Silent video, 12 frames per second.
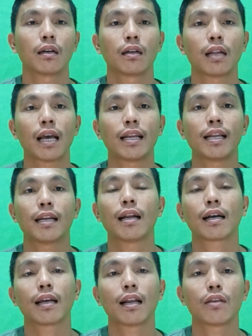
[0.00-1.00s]
Nah ini
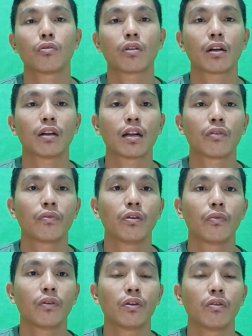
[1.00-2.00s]
adalah kelanjutan dari
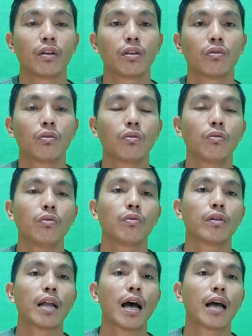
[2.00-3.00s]
video-video itu
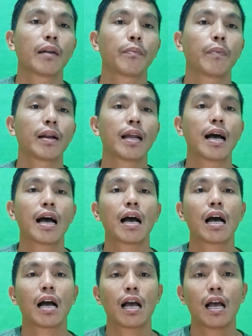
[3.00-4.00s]
dan
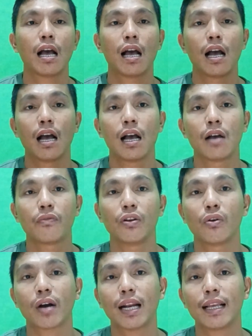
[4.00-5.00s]
pada
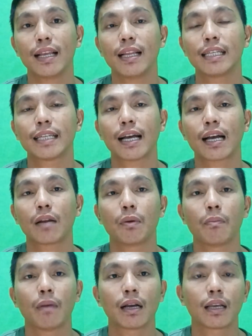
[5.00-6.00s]
video kali ini saya
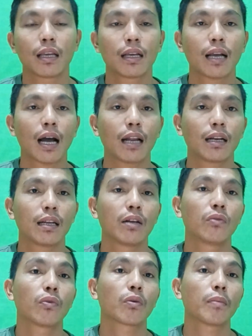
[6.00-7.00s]
akan membagikan
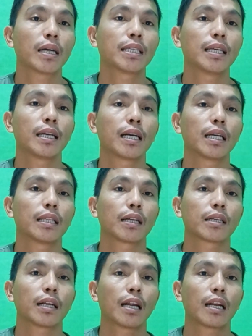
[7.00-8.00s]
informasi
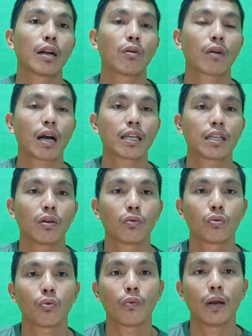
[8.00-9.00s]
ketersediaan alokasi
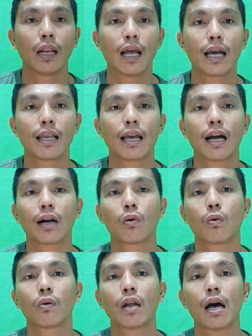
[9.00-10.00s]
untuk wilayah
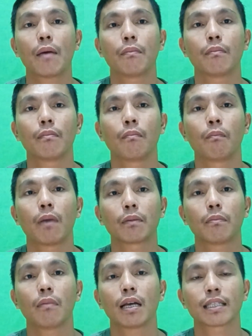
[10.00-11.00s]
Kodam
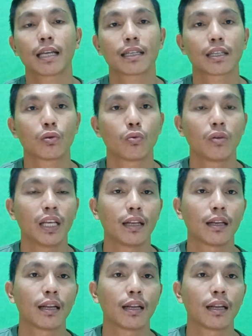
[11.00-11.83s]
14 Hasanuddin